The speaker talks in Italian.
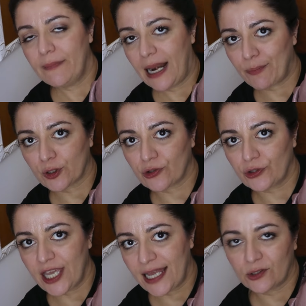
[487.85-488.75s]
me la porto
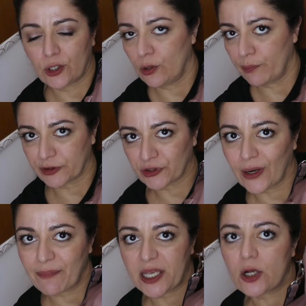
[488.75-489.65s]
dietro e non porto
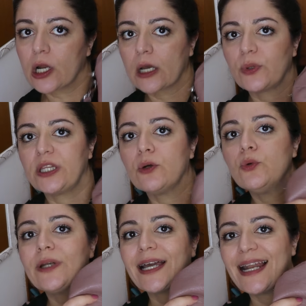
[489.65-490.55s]
la piccola quindi
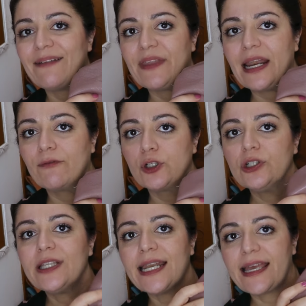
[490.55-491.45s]
una grande la
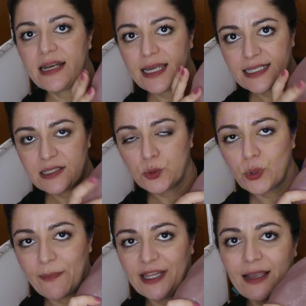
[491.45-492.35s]
voglio tenere e
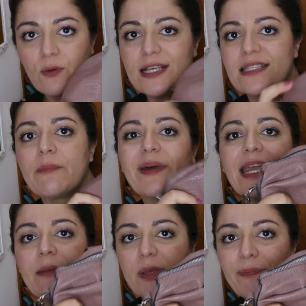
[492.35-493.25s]
sicuramente questa
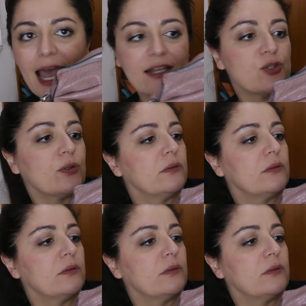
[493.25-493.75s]
perché mi piace